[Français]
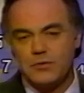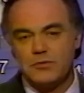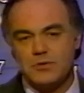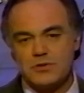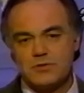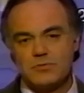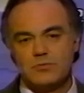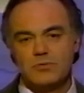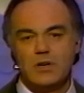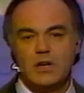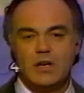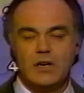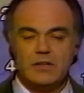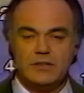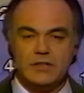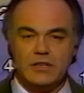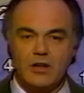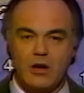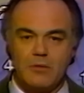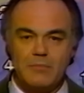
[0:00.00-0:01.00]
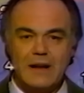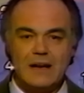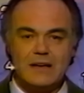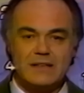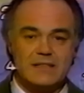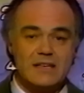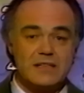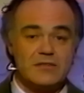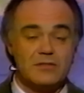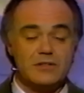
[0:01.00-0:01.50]
en dessous des normales
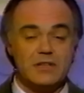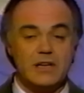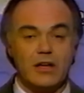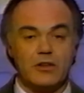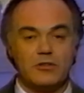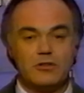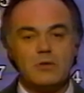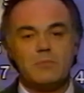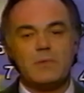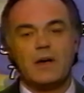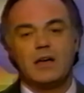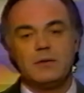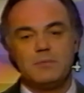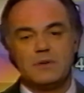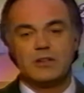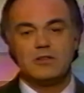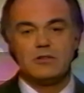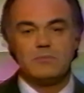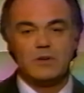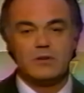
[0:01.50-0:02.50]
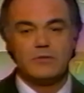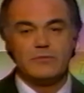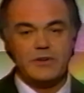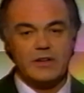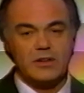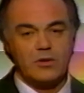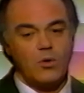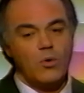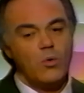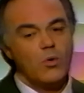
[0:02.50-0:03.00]
saisonnières. Demain, eh bien demain nous
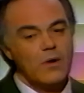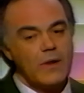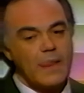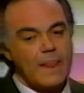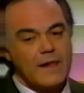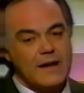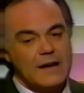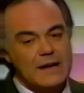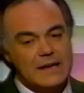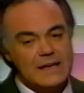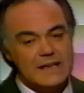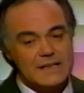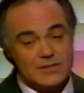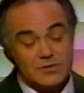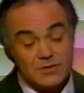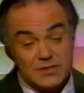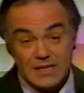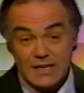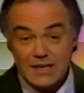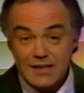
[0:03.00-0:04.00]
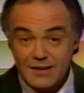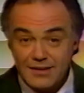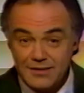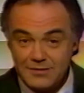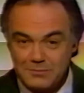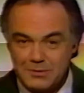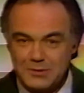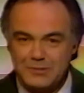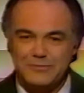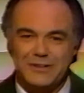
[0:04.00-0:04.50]
fêterons les Odiles.
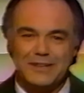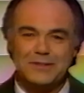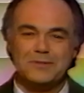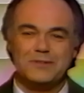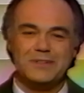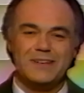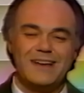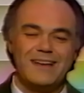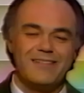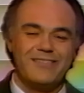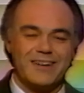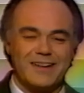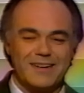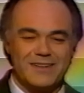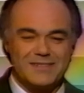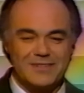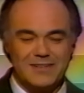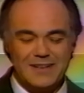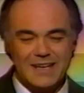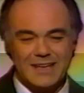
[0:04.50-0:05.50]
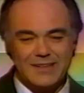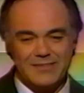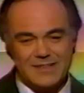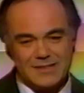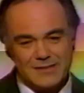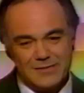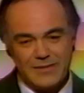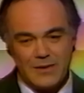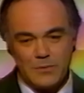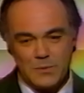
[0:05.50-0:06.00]
Bonne fête Odile, avec un soleil qui va
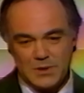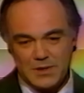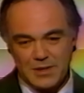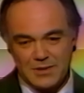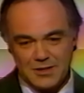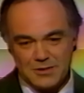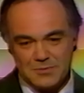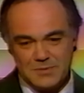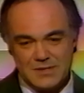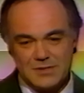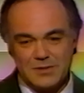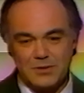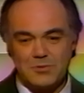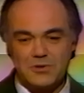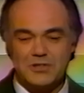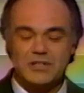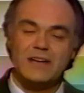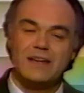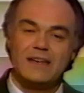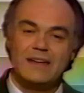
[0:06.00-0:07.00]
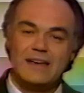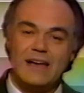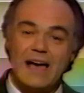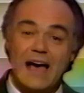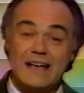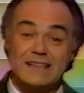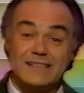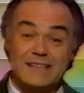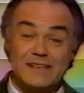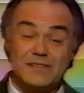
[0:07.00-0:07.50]
se lever à 8h38, se coucher
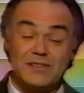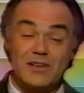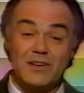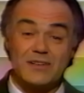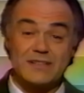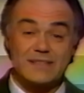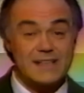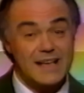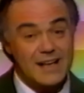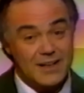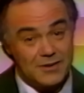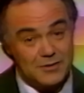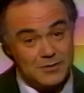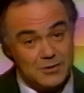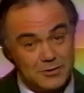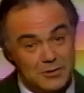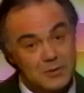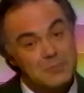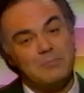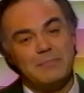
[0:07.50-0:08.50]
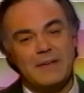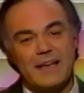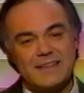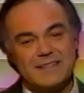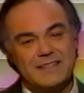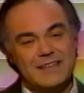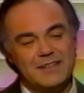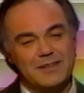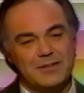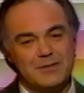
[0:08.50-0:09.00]
à 16h52.
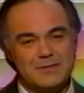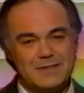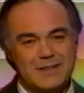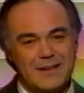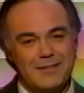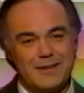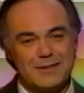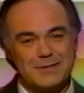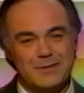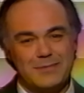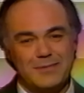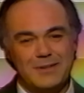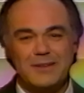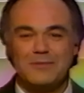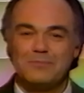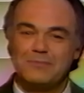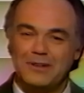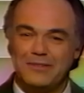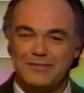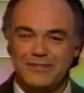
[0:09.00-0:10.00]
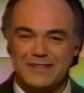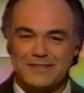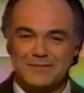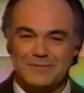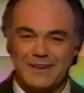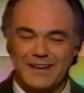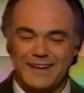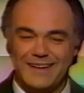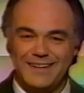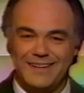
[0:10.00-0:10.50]
Merci de nous avoir suivis. Bonne fin de
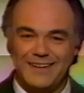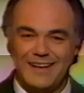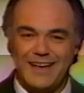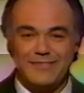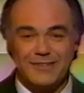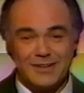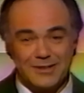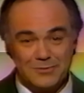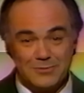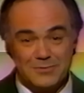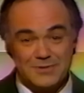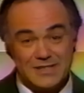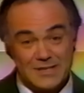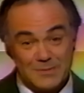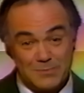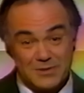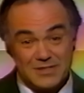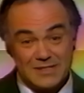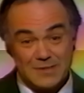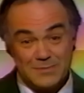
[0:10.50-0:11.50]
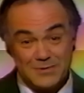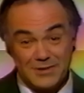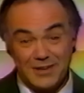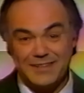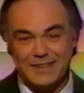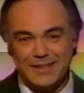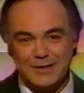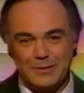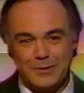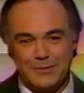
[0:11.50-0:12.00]
soirée avec nous, si possible, sur
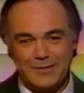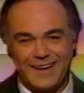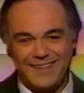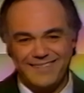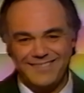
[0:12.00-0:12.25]
Antenne de Au